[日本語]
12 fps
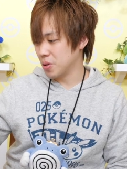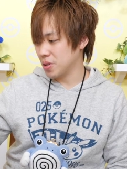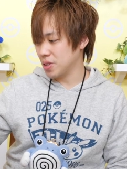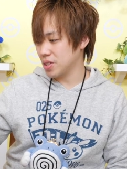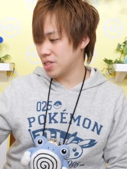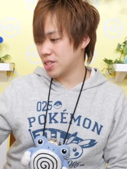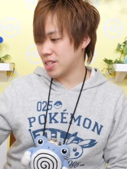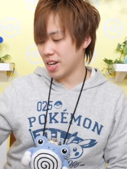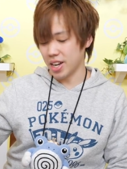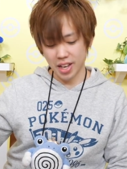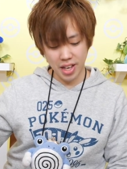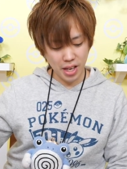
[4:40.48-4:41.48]

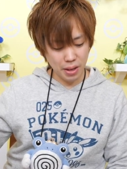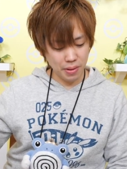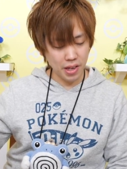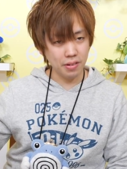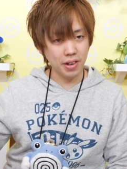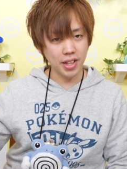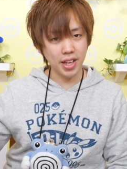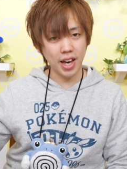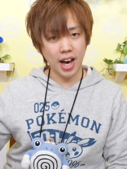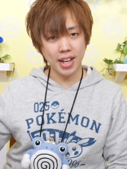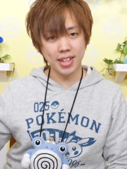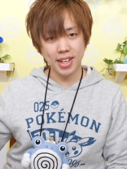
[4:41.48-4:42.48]
ブースターエイフィーはね
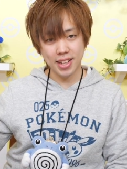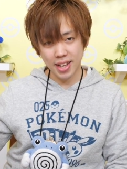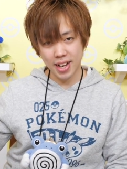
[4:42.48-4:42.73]
当て